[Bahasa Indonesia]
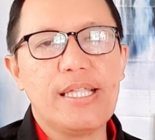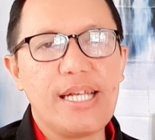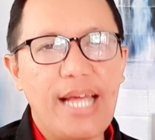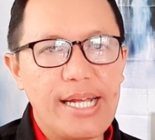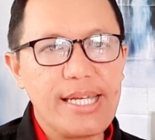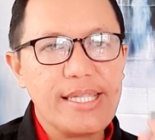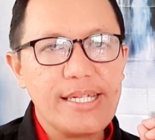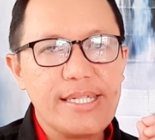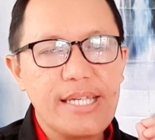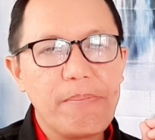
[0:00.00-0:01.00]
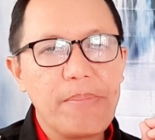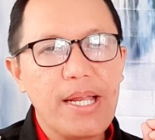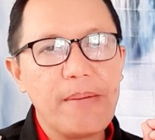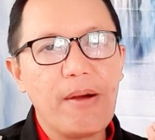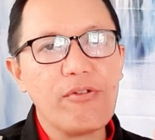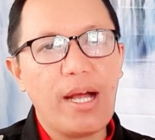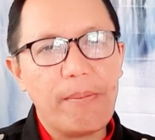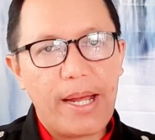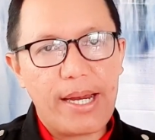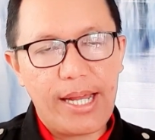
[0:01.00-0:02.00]
Tinggal kita saja pilih mau yang
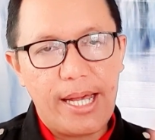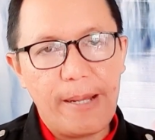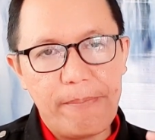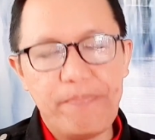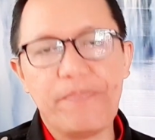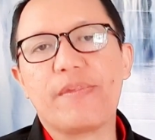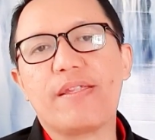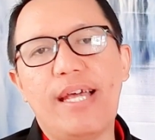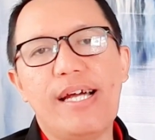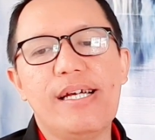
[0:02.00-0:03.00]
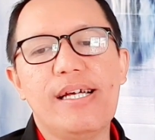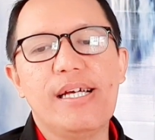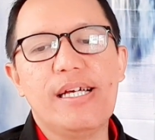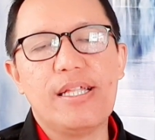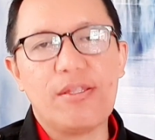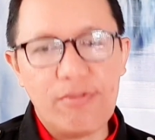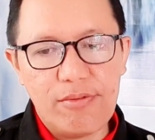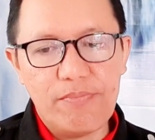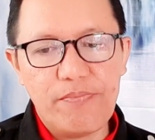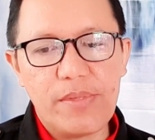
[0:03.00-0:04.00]
mana. Ya.
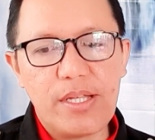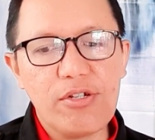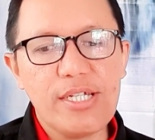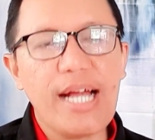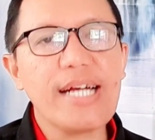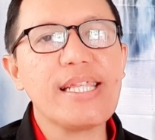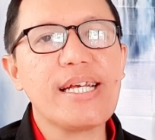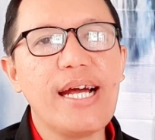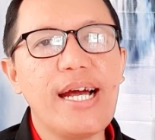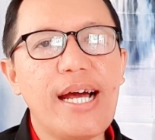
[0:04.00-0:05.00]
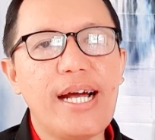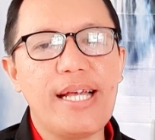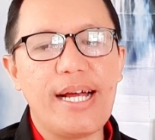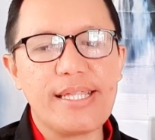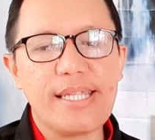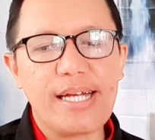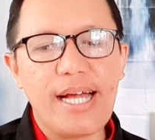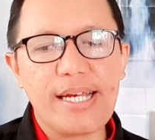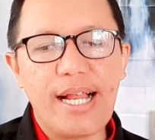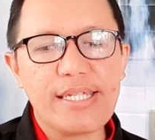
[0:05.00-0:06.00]
Tuh. Terus yang ketiga, yang
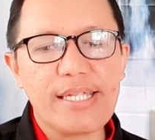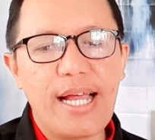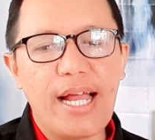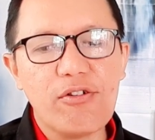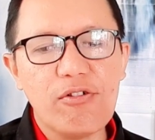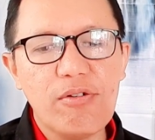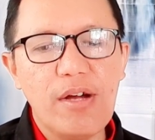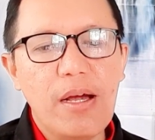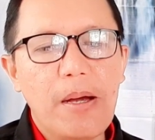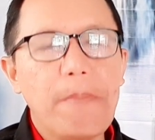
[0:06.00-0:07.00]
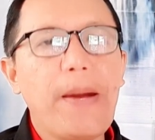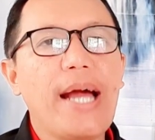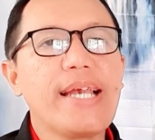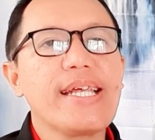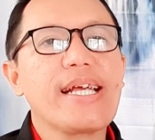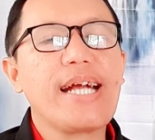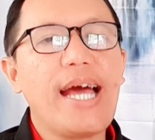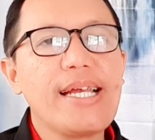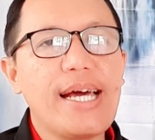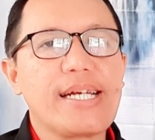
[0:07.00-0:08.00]
ketiga adalah selalu
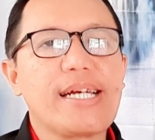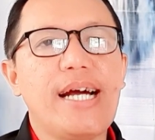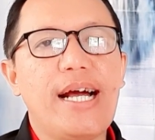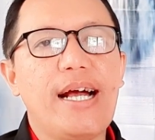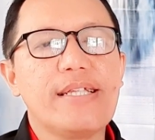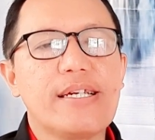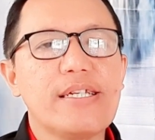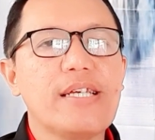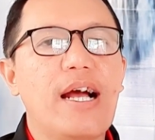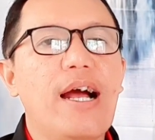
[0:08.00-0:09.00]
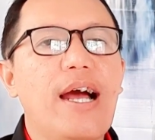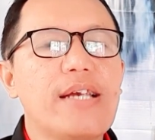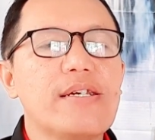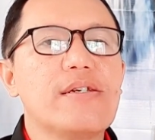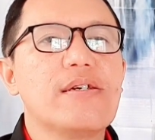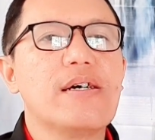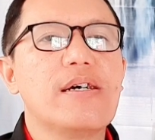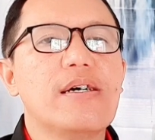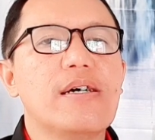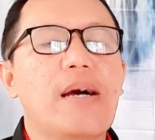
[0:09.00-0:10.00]
bandingkan harga. Jadi jangan
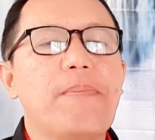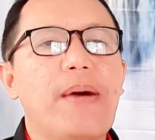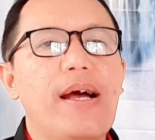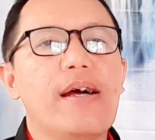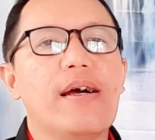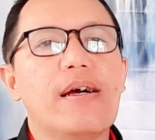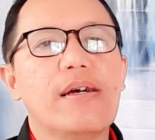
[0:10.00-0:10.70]
uh, apa